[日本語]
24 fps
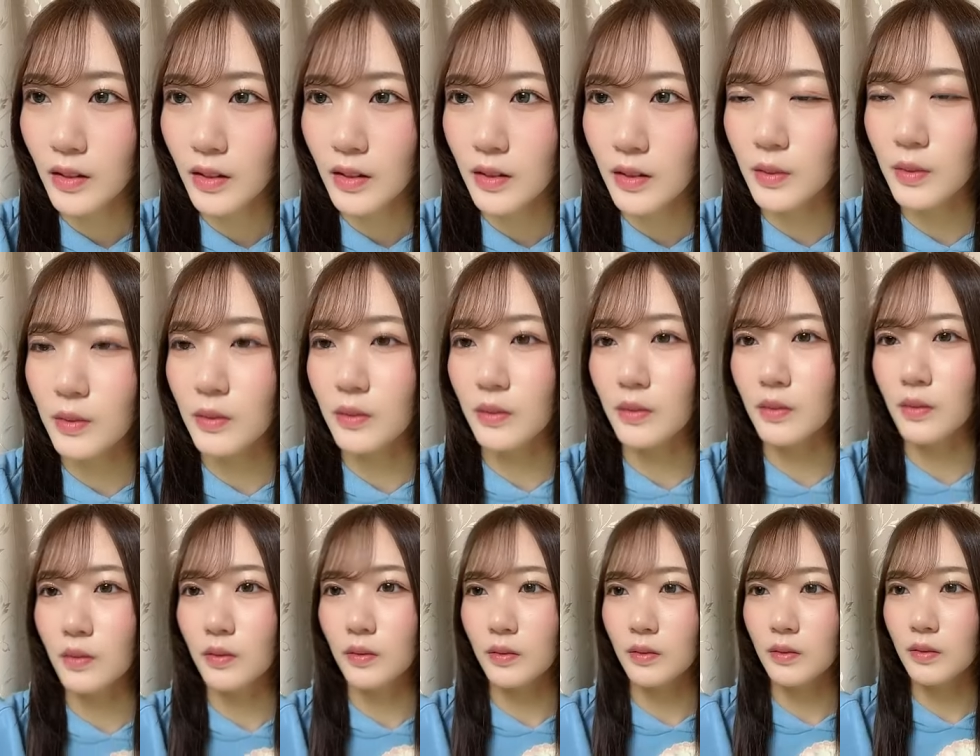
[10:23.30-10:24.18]
そ
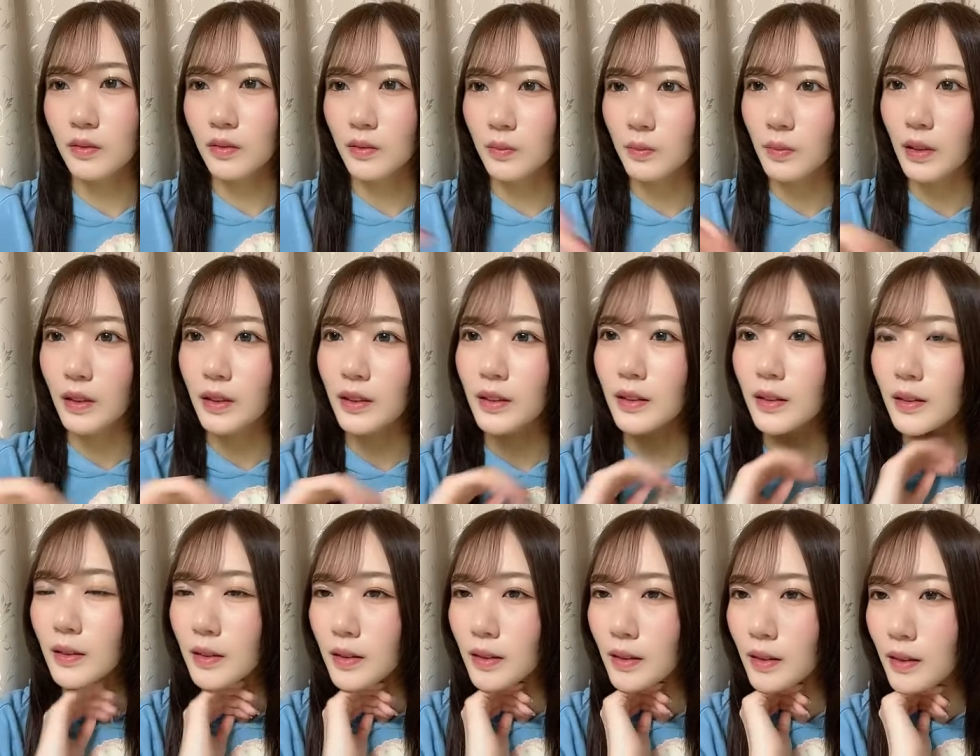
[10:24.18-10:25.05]
う毎
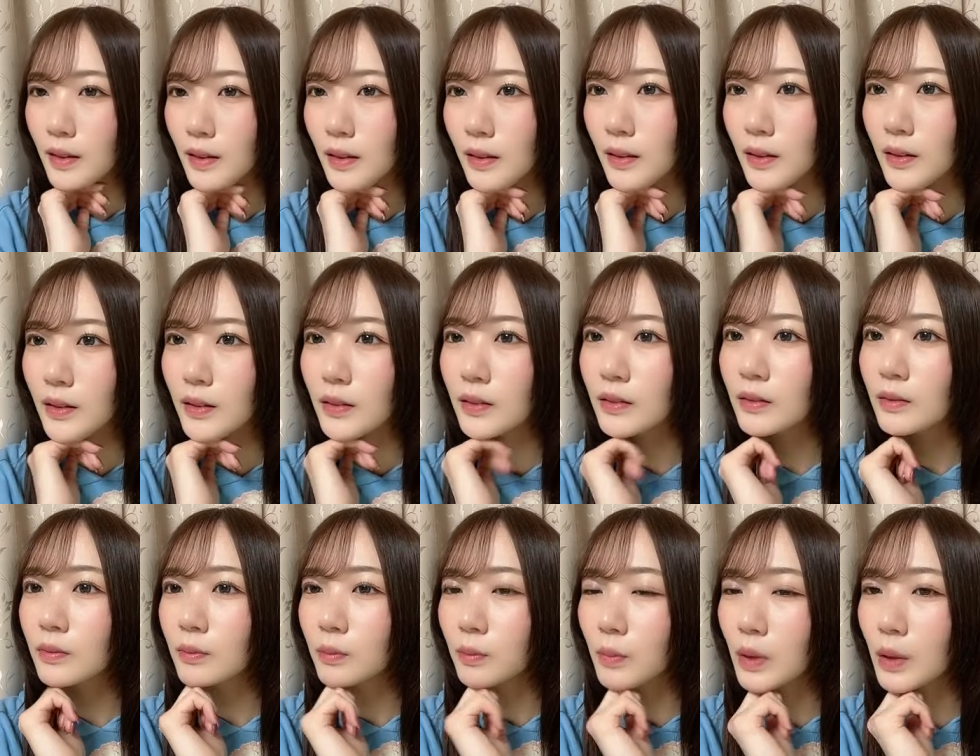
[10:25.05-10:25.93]
回ね
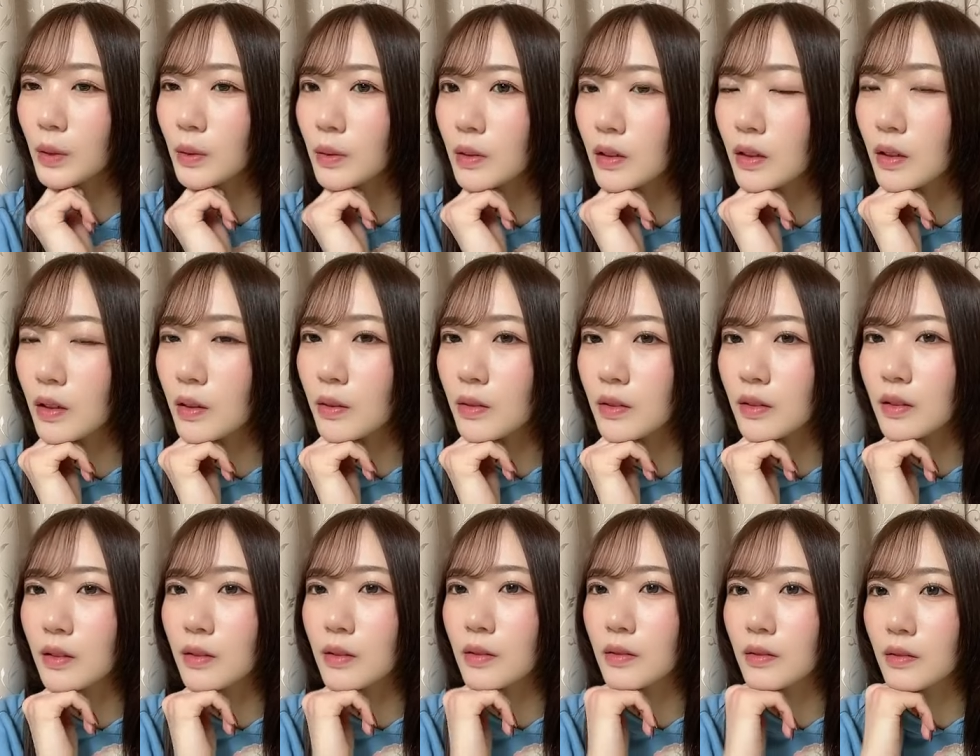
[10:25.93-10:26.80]
迷ってるん
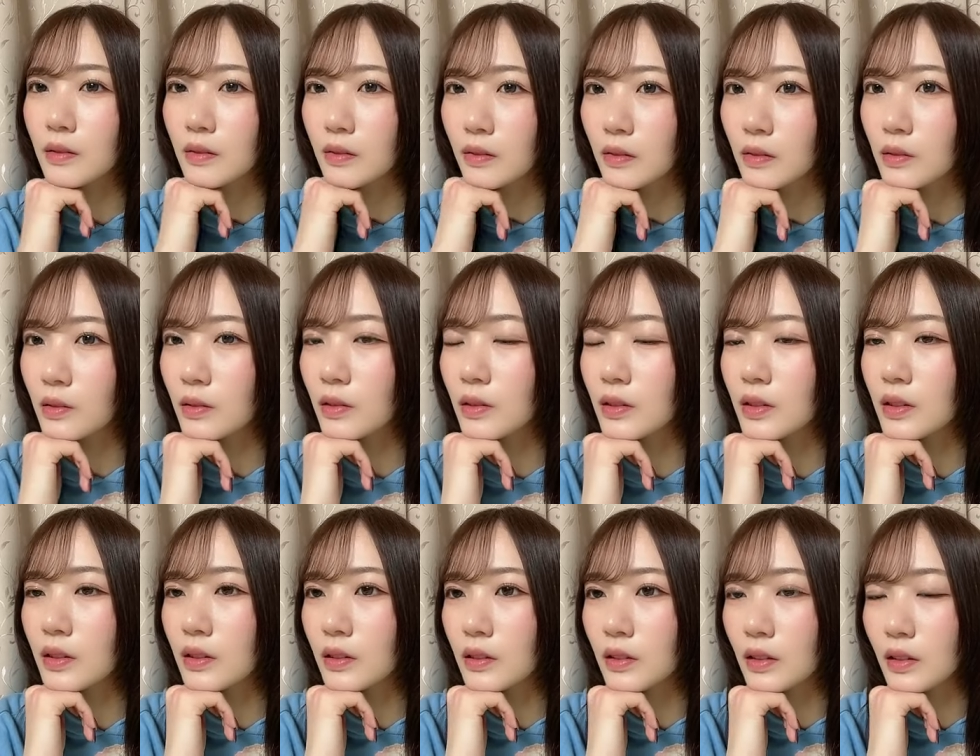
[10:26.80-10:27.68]
です今
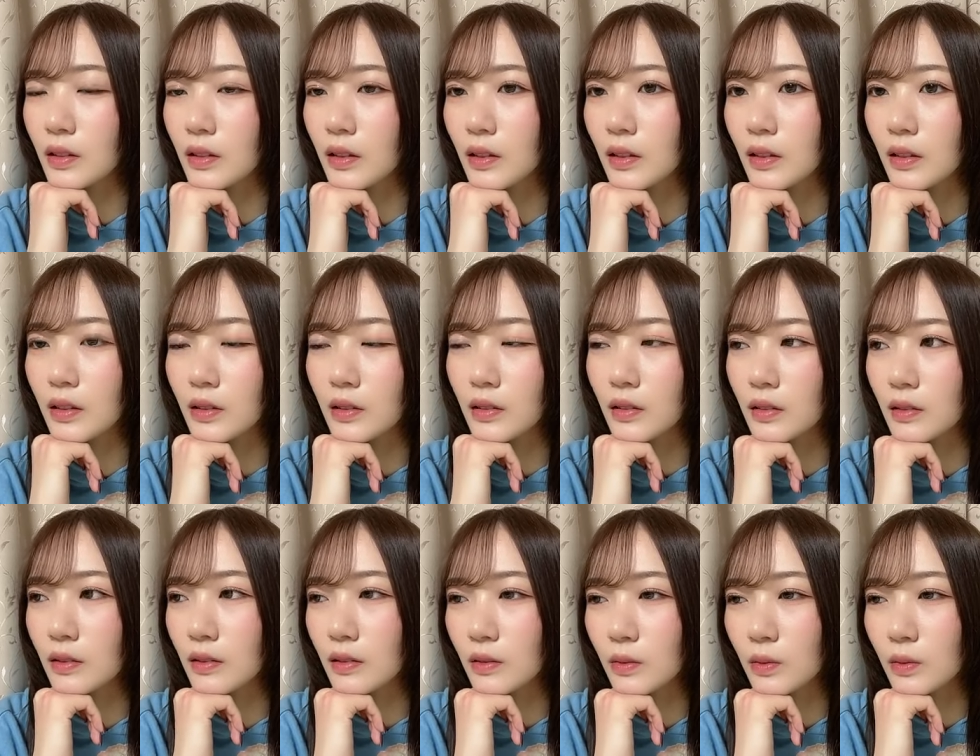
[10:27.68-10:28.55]
年何
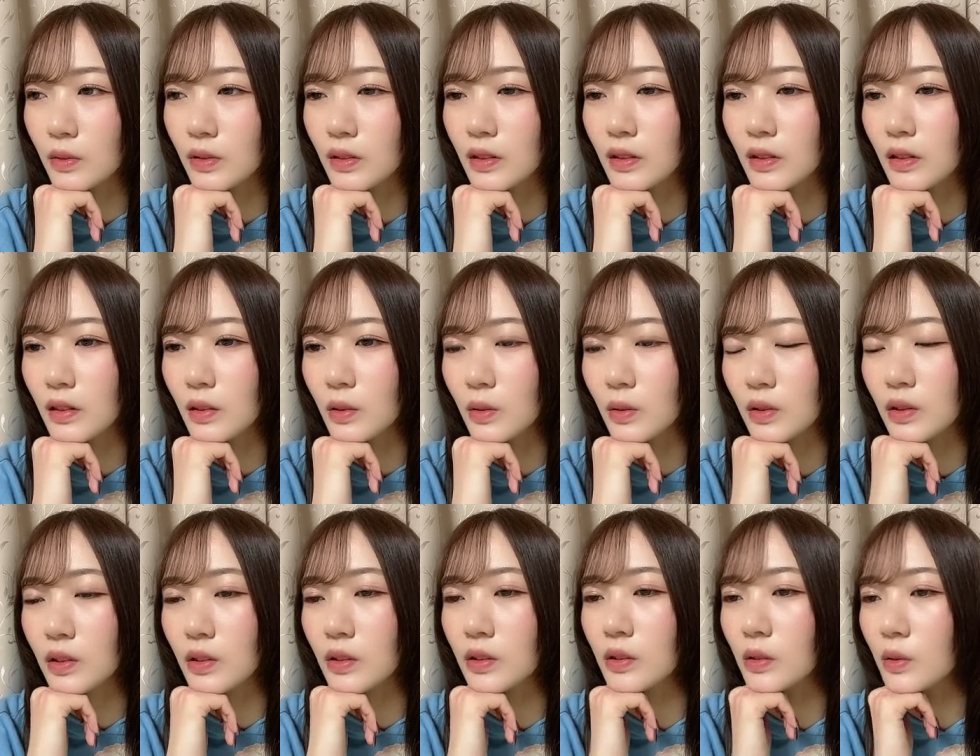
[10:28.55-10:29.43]
をして
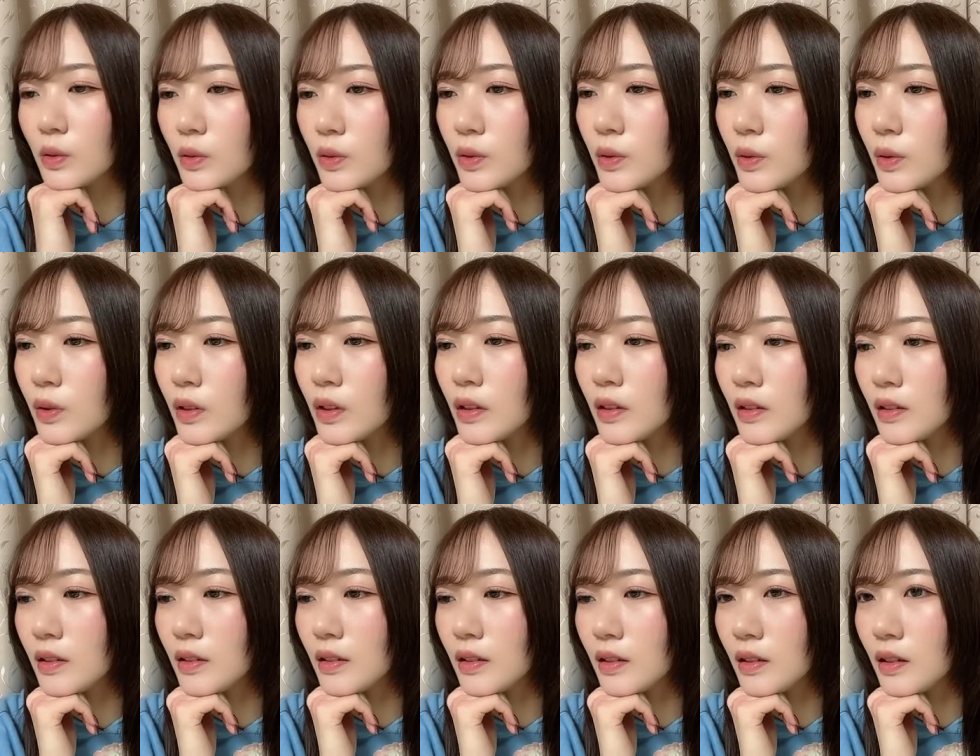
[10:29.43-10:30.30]
年過ごそうか
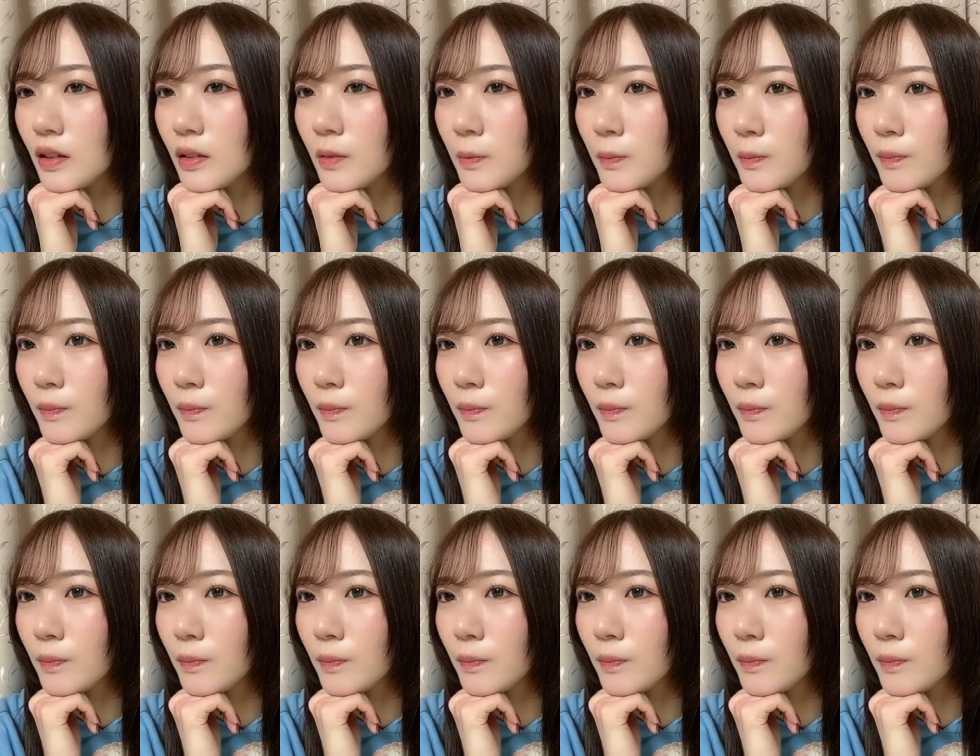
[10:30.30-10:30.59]
なって